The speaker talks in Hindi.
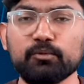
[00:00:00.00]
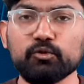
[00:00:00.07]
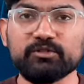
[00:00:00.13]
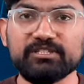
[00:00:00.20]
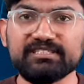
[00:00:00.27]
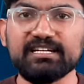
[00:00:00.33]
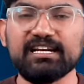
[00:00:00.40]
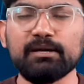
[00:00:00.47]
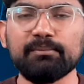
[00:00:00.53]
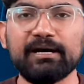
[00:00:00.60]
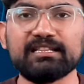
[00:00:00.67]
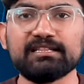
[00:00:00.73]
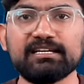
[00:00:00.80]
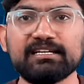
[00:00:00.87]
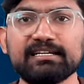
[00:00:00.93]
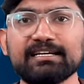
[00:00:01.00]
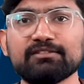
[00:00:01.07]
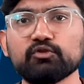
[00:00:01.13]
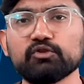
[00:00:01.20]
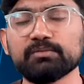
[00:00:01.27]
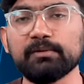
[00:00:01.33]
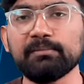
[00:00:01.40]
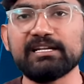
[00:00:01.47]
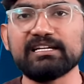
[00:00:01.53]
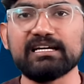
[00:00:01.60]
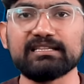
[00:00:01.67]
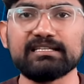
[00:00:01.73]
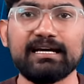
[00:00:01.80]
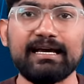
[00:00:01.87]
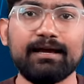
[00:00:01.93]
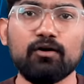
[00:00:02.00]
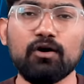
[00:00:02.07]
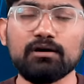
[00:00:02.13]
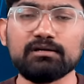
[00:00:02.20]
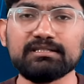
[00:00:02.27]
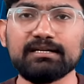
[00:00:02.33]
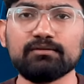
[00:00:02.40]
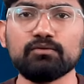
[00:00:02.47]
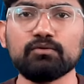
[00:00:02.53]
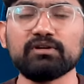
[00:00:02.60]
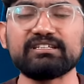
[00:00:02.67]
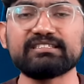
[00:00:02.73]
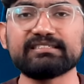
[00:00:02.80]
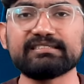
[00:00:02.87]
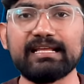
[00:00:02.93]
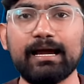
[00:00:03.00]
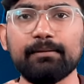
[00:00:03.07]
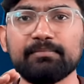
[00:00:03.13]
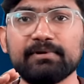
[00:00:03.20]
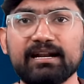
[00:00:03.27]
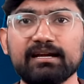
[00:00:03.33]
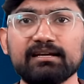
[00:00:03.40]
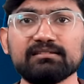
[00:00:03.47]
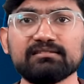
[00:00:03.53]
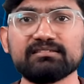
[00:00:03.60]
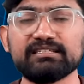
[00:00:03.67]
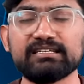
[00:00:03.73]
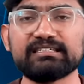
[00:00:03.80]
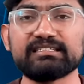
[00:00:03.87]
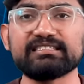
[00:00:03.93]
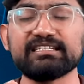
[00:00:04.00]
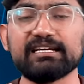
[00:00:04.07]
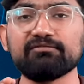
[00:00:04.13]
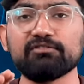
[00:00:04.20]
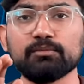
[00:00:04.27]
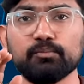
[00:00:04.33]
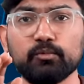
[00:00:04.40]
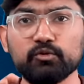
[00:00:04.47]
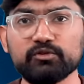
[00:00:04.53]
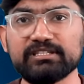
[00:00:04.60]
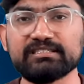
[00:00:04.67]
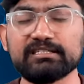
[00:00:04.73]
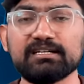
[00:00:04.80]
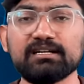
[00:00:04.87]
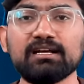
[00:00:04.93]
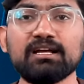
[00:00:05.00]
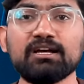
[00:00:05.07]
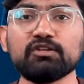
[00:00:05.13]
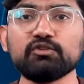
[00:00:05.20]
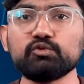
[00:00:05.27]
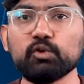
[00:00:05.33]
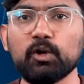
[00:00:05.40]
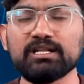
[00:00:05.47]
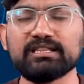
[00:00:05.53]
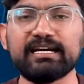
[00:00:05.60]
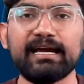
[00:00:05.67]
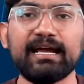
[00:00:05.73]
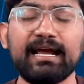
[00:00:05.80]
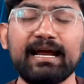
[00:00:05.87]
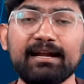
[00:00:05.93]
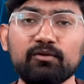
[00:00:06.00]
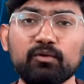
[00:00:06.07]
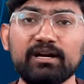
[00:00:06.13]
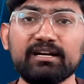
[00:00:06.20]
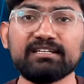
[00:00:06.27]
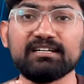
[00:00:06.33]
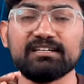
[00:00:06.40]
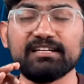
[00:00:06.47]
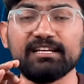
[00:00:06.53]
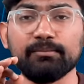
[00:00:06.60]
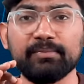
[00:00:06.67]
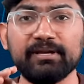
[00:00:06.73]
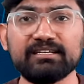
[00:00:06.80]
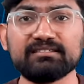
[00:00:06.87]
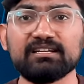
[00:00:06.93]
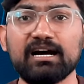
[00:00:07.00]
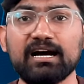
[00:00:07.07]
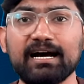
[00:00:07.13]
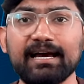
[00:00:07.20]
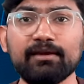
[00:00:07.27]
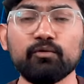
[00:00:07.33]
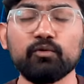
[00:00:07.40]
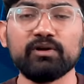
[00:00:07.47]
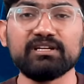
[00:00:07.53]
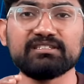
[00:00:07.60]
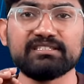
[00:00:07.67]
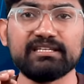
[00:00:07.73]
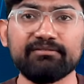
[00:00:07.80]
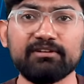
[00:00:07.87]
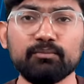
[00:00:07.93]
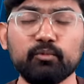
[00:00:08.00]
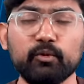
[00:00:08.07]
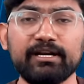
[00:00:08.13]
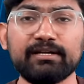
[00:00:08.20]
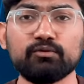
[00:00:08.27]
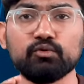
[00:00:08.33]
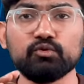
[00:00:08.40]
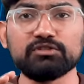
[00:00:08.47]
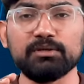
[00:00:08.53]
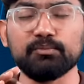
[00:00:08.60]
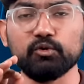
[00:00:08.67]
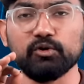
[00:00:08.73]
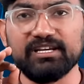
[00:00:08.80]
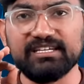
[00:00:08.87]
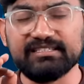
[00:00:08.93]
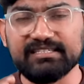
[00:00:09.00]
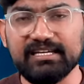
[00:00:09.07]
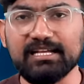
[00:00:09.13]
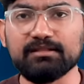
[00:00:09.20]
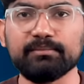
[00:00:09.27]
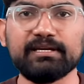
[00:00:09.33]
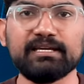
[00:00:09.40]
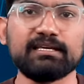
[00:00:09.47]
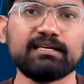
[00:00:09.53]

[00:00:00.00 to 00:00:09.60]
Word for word: प्रोसेसर की बात की जाए तो इसमें मिल जाता है ऑक्टा कोर स्नैपड्रैगन सिक्स जेन वन प्रोसेसर जो आता है एंड्रॉइड 13 बेस्ड हाई ओ एस सपोर्ट के साथ में